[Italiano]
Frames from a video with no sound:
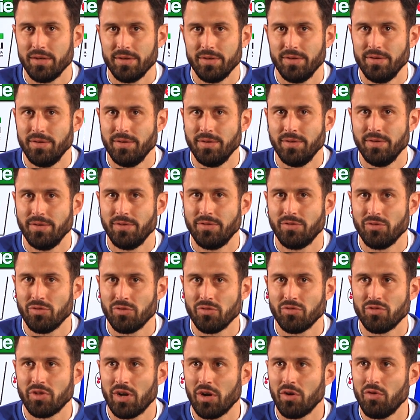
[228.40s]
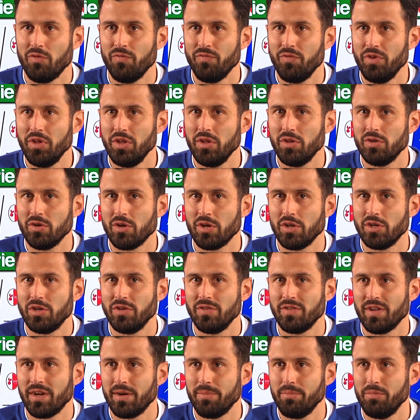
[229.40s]
Eh, sono straconvinto che
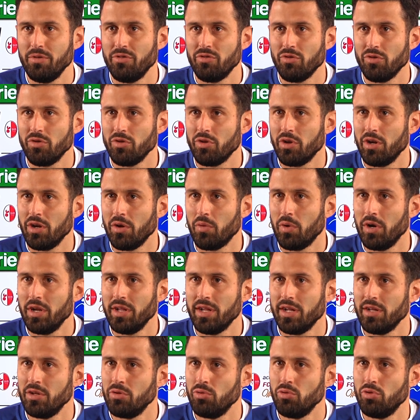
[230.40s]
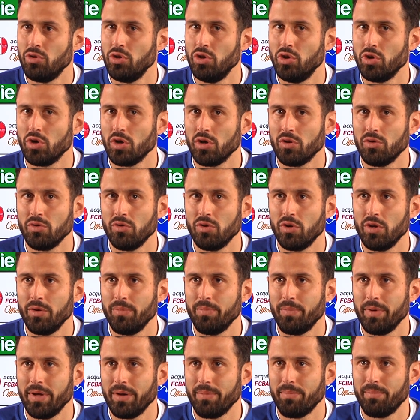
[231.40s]
ci sarà bisogno delle qualità di tutti i giocatori
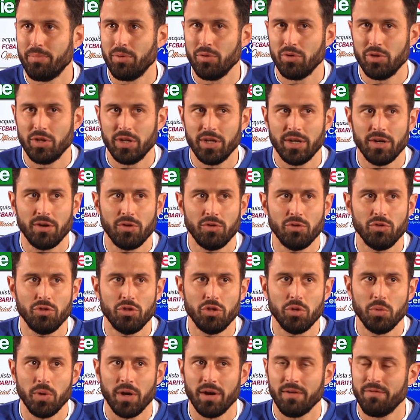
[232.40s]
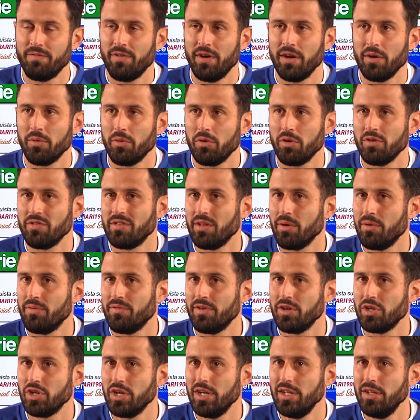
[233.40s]
per poter continuare a fare quello che stiamo
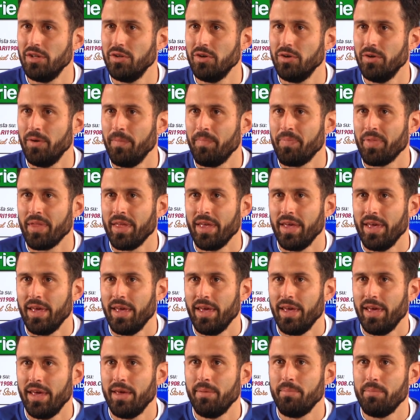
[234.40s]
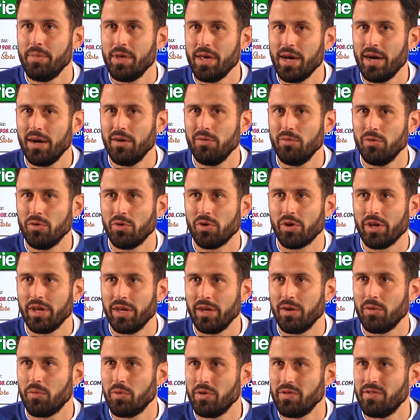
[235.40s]
facendo e mi auguro che
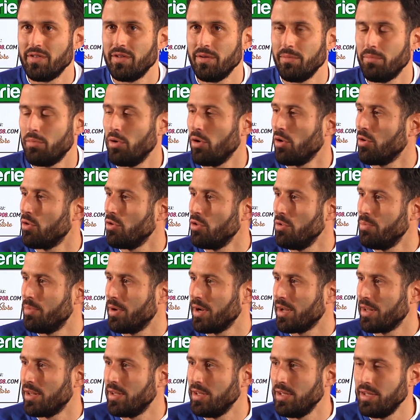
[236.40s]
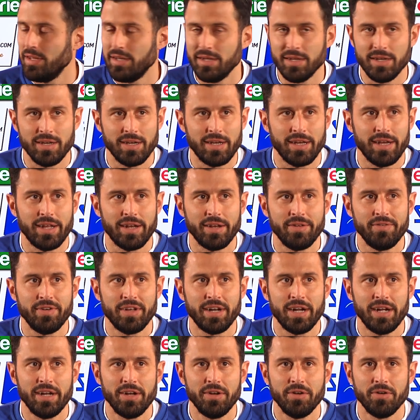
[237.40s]
in questo blocco di partite che
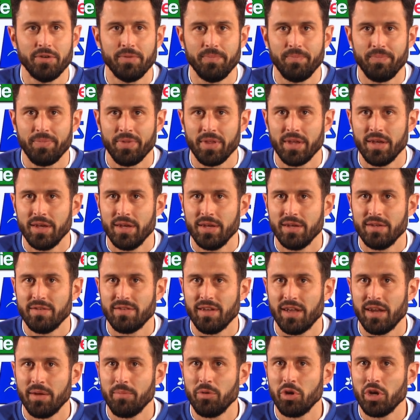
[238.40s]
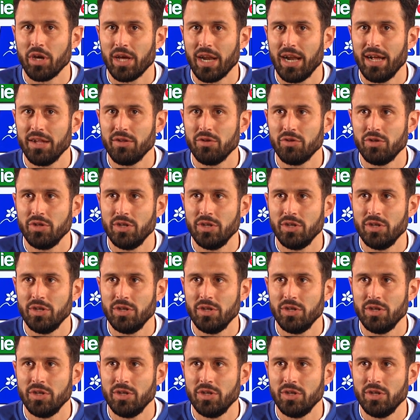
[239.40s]
arriveranno saremo in grado